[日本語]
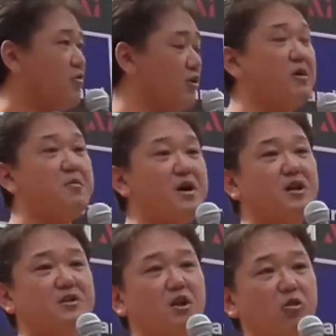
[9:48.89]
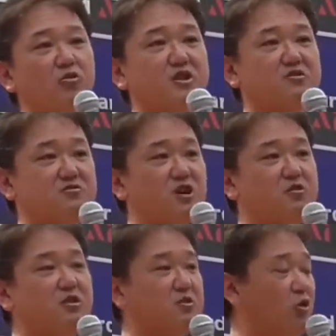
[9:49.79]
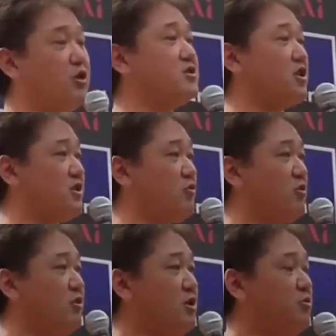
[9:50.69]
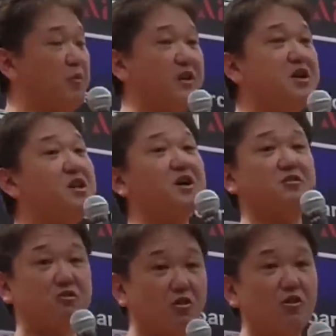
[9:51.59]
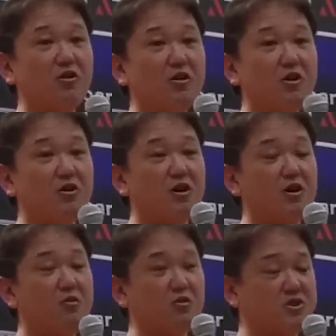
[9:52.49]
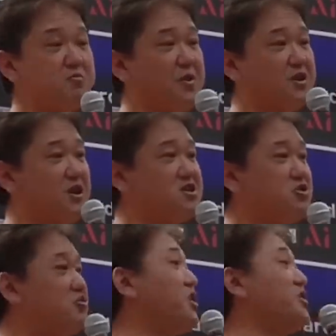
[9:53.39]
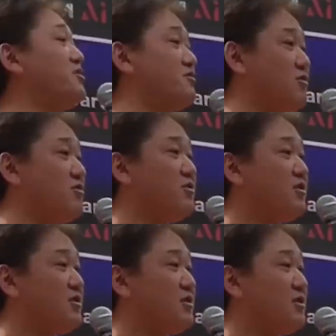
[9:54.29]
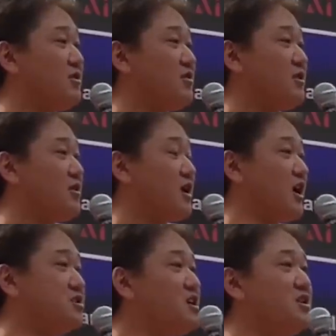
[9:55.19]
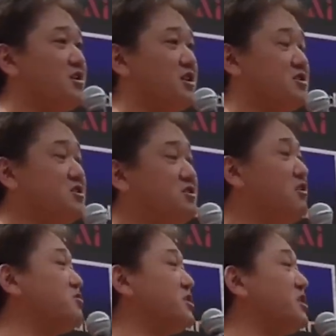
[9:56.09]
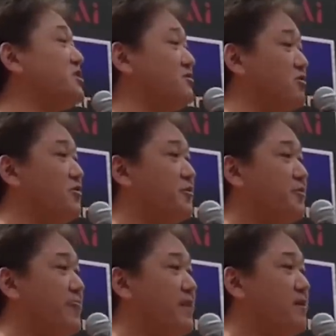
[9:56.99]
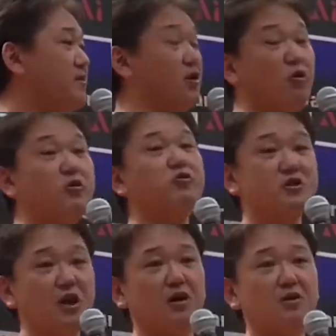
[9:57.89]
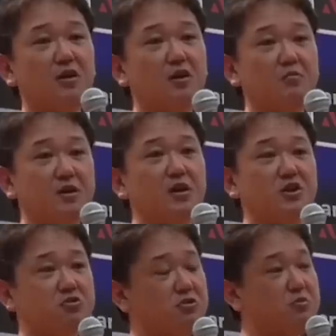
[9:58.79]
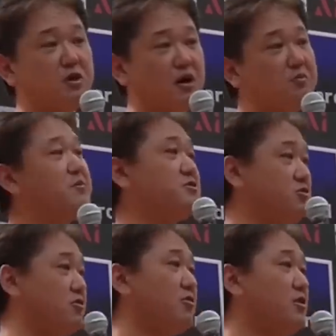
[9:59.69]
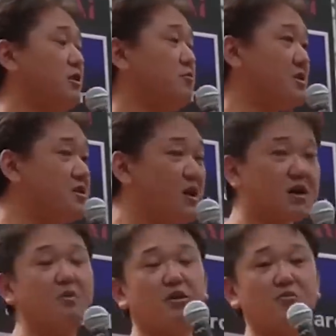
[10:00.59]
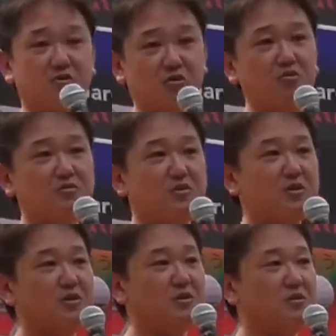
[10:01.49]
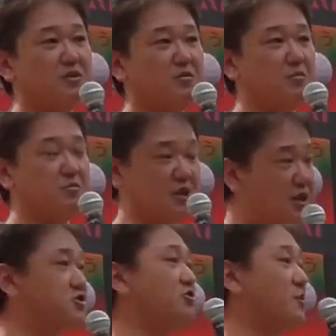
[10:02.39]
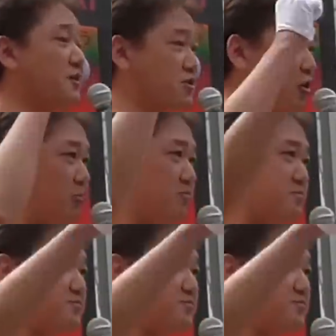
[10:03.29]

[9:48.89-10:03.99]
う、ごねんまえだったらこんなきつくやらなくてもよかったけども、もう間に合わないんですよ。もう心肺停止状態なんですよ。明日になったら死んでるかもしれないんですよ。だから本当にね、みんなで一生懸命頑張りましょうよ。みんなで頑張るんですよ。みんなで一緒に頑張りましょう。